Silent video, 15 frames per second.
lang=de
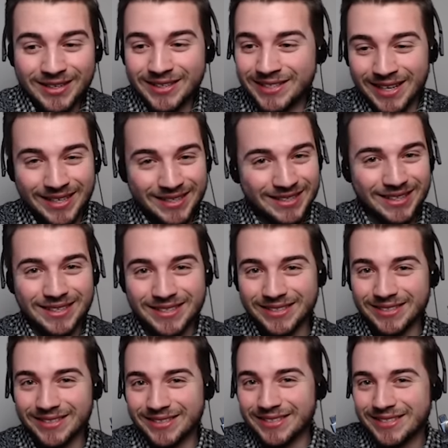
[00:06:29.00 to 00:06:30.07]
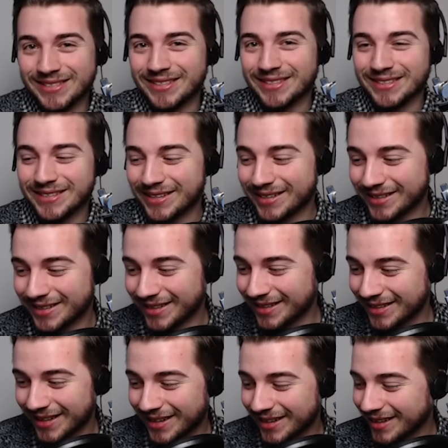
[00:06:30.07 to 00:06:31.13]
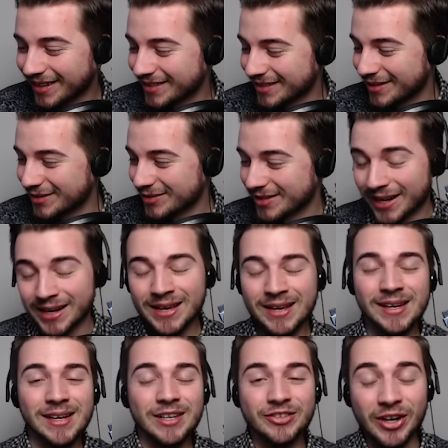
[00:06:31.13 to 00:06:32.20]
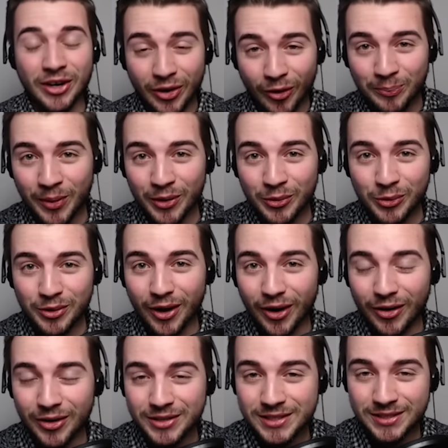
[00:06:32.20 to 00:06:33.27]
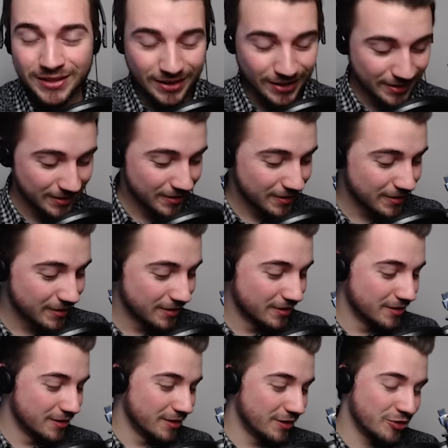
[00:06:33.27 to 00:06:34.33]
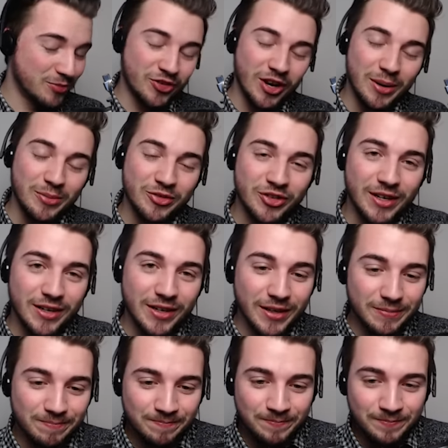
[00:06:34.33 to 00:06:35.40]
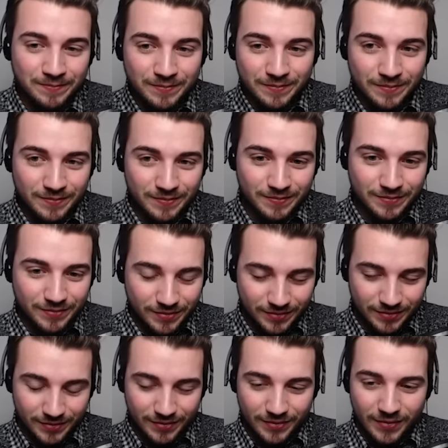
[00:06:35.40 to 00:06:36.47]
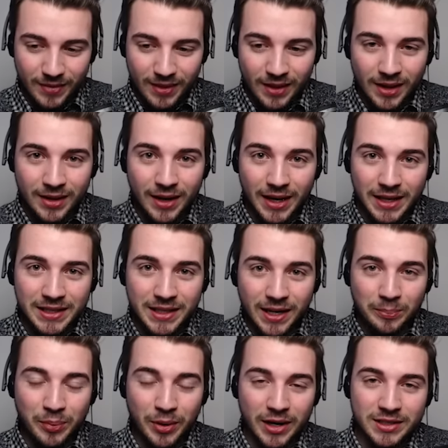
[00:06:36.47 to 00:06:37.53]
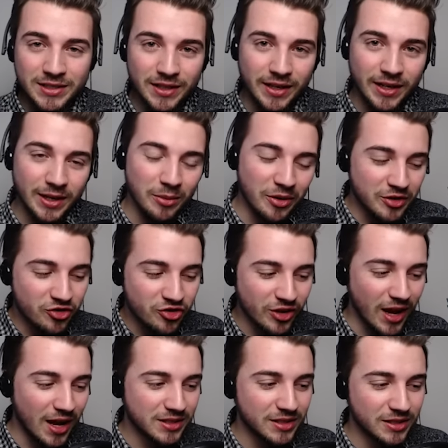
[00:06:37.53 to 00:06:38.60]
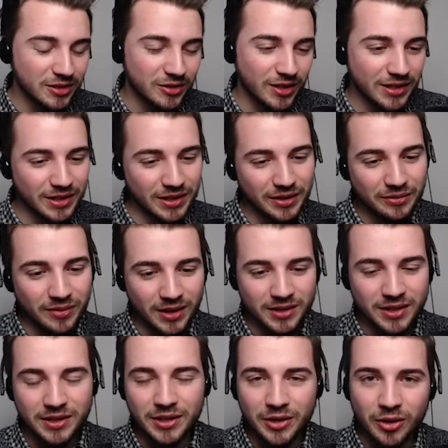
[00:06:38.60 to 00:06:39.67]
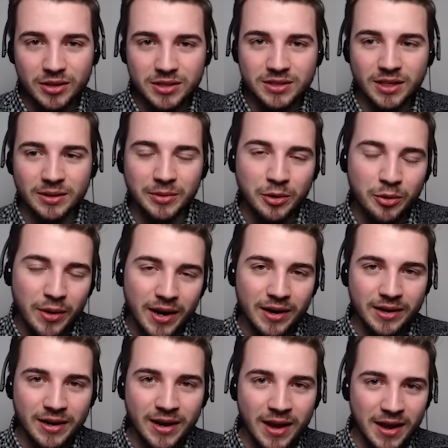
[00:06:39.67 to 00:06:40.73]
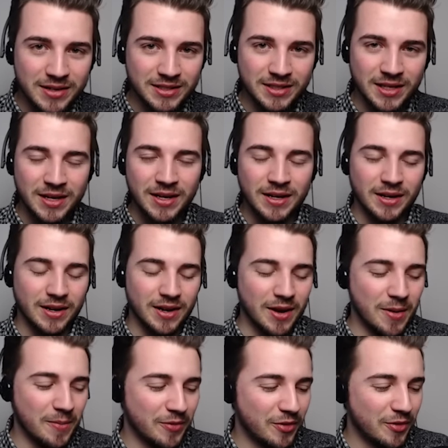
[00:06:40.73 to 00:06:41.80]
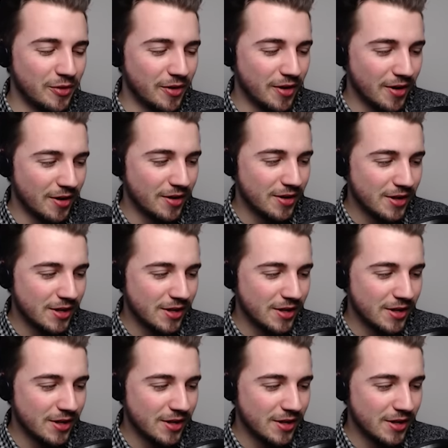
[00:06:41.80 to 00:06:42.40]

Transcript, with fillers: das ist echt, also, das äh, kann ich leider gar nicht anders sagen. Checkt auch Palun aus. Ja? In äh, der Beschreibung und den man auch Prankmaster 2000 eigentlich Richtiger nennt. Prankster, der geht immer auf die Straße und dann äh, fragt er die Girls nach einem Quick Kiss ähm, für